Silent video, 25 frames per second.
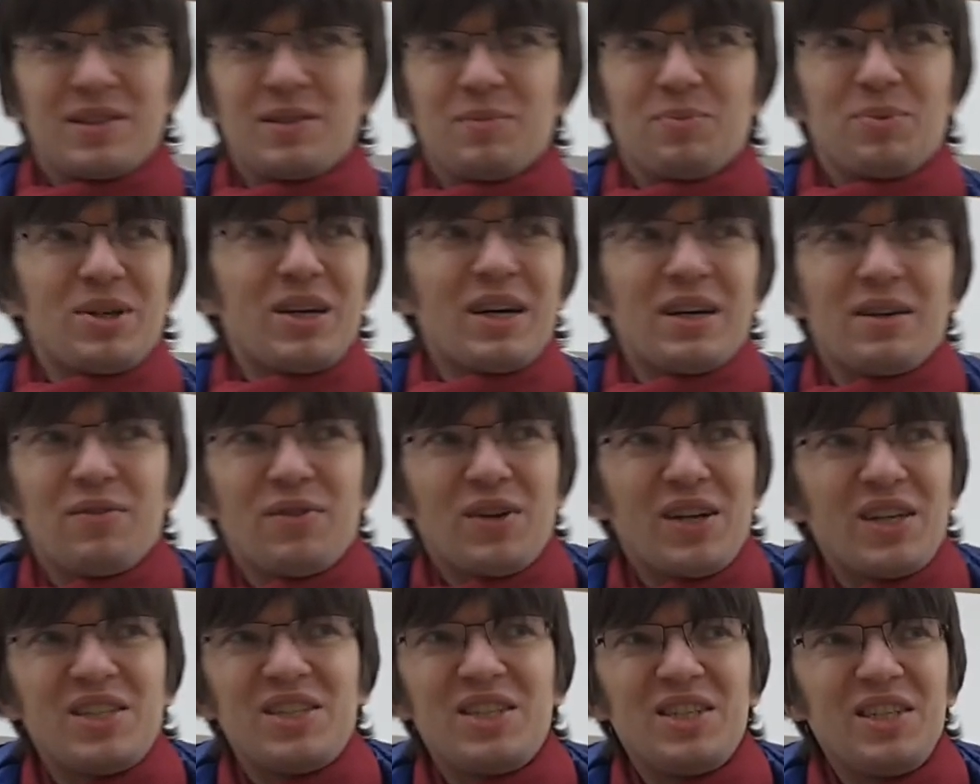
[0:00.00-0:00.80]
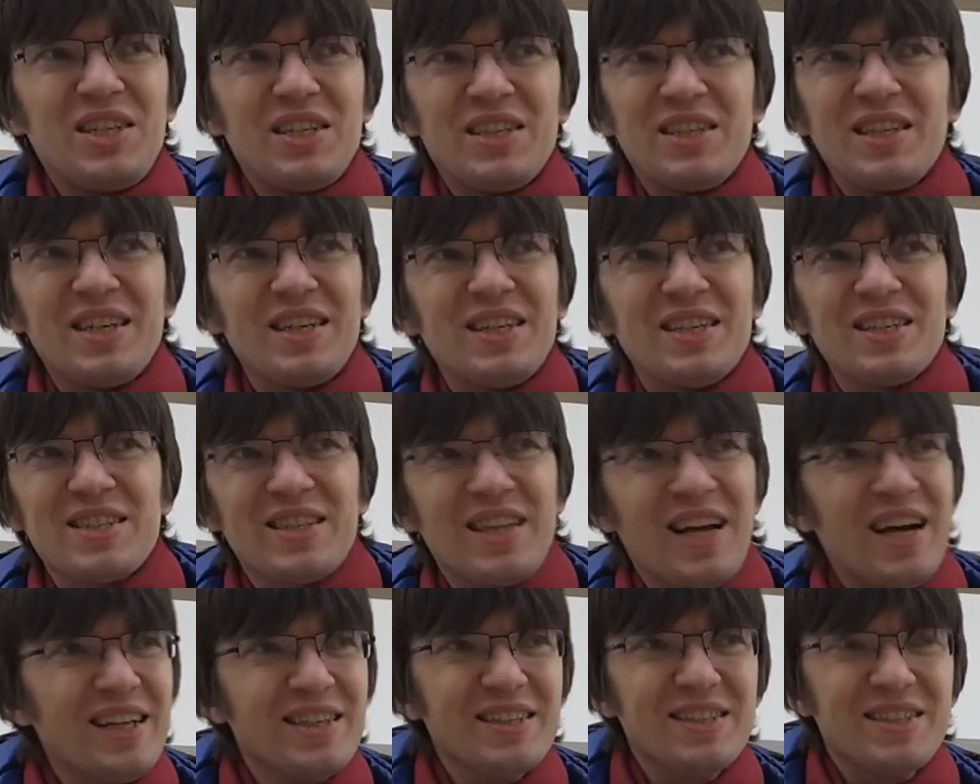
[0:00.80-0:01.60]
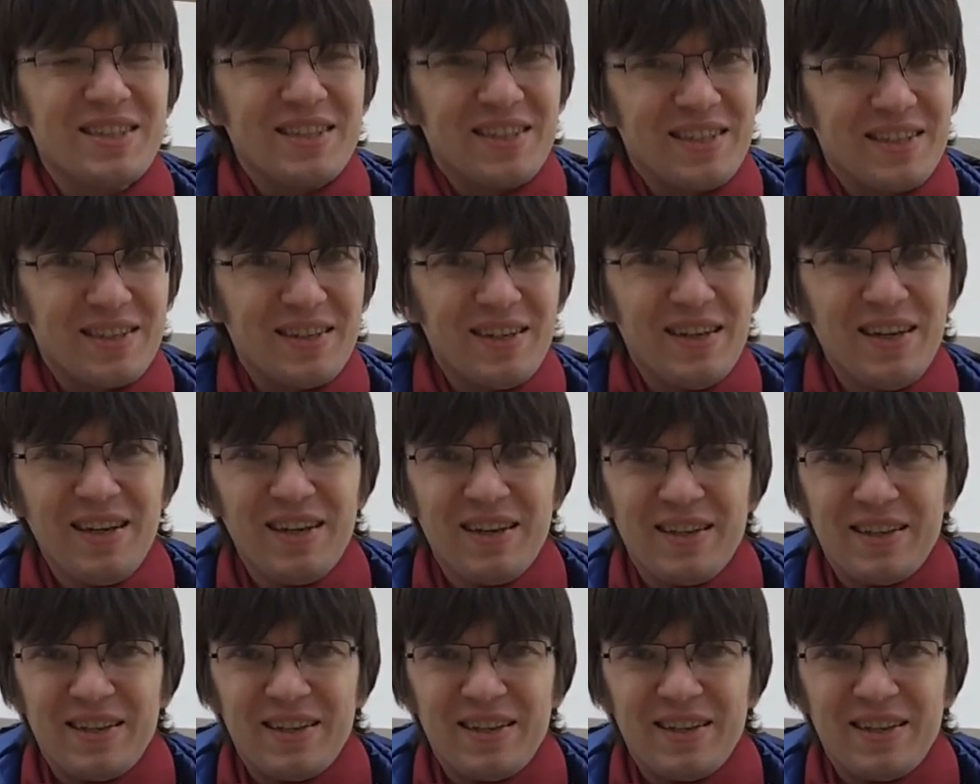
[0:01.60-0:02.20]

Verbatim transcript: типа как в России дагестанцы,